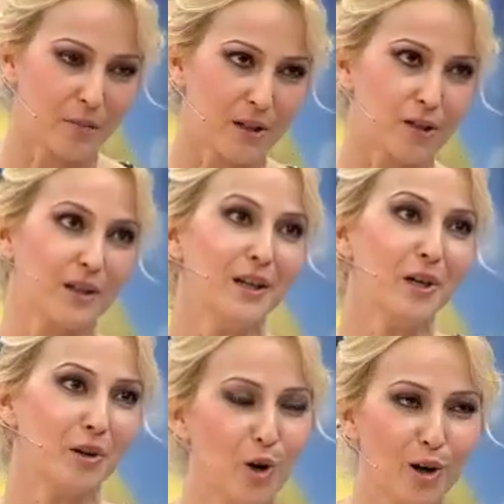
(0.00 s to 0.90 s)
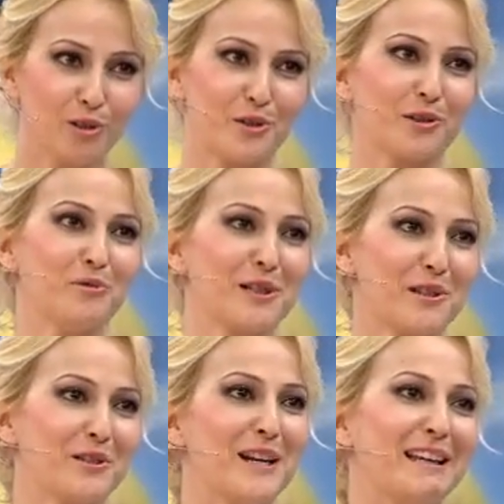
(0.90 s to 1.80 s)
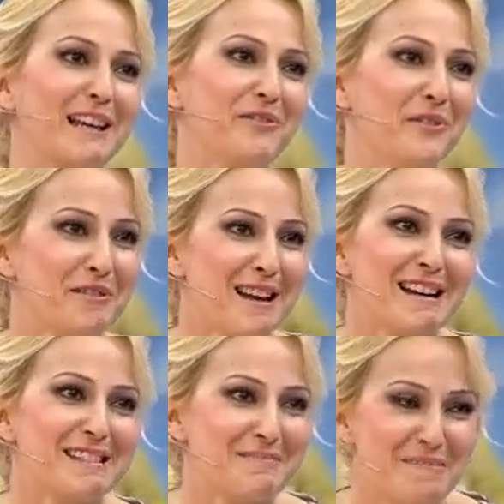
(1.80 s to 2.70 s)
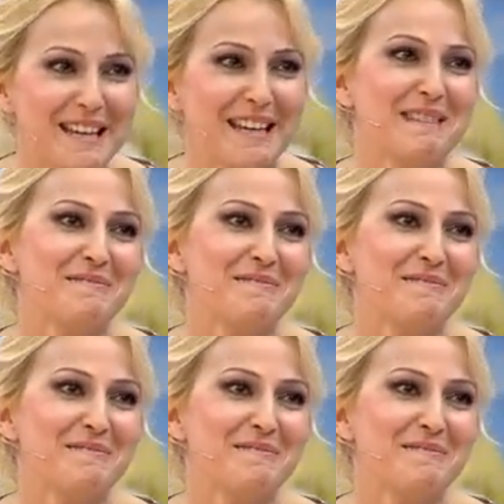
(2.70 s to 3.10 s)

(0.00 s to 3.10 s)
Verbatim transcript: bacı ne olursun ona söyle telefonunu açsın bir kere